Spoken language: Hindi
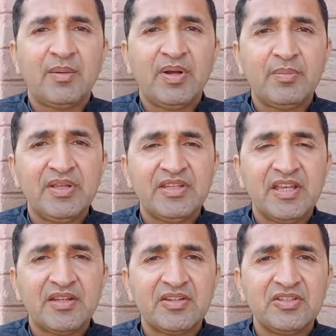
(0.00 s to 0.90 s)
अब हमें
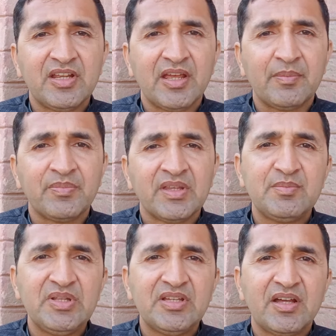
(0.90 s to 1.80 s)
देखना ये है कि
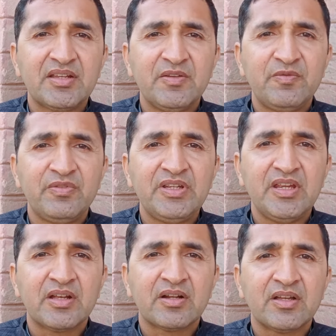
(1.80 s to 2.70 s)
जिम्मेदार की
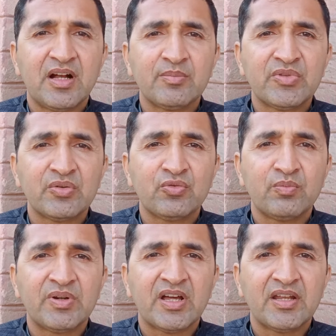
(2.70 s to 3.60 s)
फ़ी एकड़ आमदन
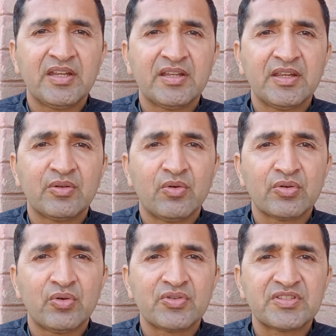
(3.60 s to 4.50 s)
को बढ़ाने के
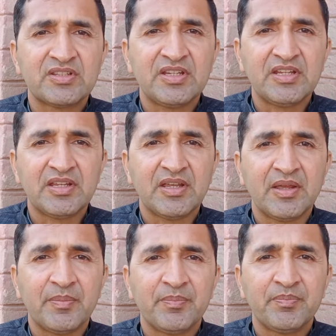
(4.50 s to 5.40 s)
कौन कौन से तरीके
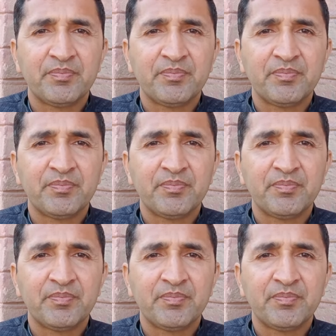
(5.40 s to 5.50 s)
हैं